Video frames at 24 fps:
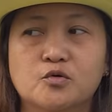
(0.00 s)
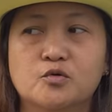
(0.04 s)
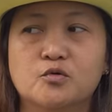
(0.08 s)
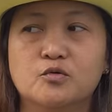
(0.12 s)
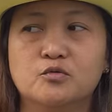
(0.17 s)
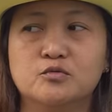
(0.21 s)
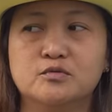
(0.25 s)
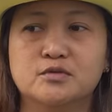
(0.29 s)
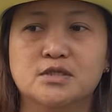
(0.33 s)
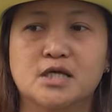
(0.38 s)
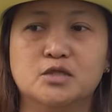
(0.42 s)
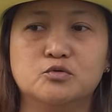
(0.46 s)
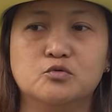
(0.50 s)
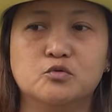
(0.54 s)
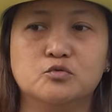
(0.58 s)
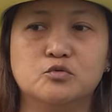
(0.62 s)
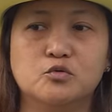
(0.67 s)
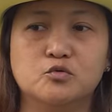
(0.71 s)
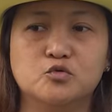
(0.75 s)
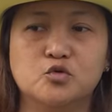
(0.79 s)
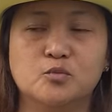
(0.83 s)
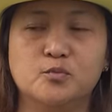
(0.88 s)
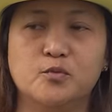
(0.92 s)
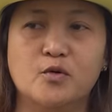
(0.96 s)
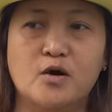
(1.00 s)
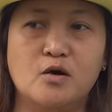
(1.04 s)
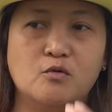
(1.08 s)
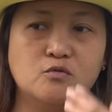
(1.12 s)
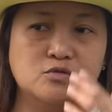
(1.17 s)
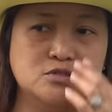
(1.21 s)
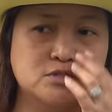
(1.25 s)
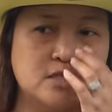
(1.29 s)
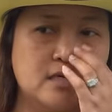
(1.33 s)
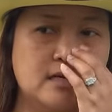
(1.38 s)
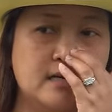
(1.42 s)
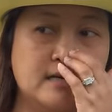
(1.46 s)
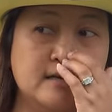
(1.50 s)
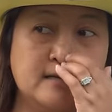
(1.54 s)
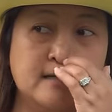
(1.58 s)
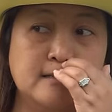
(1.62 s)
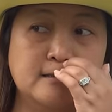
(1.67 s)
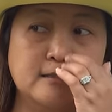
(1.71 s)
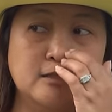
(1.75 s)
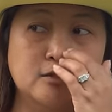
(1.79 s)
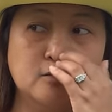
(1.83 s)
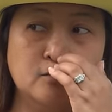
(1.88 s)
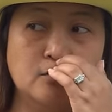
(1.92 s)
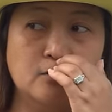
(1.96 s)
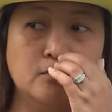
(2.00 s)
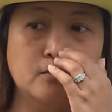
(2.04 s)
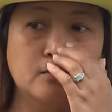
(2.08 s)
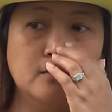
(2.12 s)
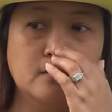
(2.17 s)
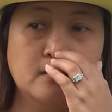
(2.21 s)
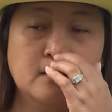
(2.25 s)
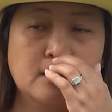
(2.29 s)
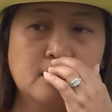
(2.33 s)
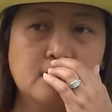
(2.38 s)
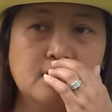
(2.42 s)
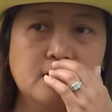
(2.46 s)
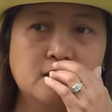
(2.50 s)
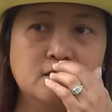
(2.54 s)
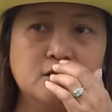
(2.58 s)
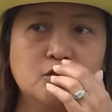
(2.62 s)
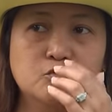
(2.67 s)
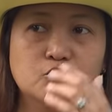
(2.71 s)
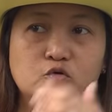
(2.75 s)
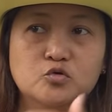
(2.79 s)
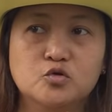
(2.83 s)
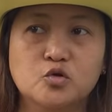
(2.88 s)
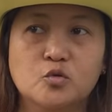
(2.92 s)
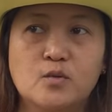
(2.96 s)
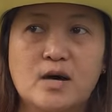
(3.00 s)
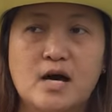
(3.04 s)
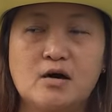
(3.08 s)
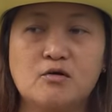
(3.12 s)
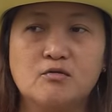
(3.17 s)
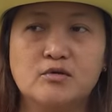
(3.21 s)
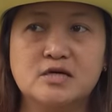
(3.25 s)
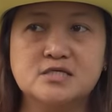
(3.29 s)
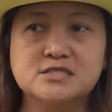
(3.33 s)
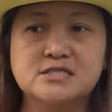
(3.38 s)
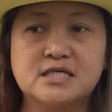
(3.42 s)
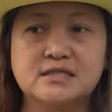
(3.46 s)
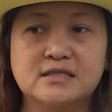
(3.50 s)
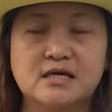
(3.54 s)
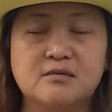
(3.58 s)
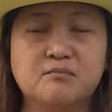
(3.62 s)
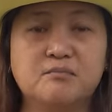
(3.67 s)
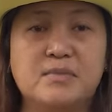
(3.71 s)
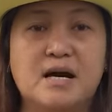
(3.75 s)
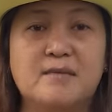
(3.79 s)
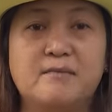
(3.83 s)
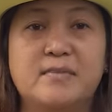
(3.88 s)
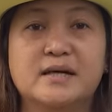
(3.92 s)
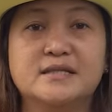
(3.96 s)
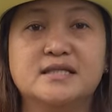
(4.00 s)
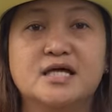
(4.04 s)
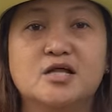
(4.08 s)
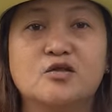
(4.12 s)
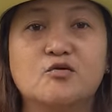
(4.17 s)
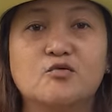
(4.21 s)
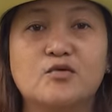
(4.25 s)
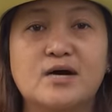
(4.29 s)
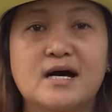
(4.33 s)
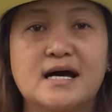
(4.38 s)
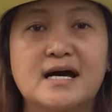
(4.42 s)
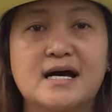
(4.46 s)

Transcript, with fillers: Nung natututo po ako sa ganito, natutuwa ako kasi nagpapanalo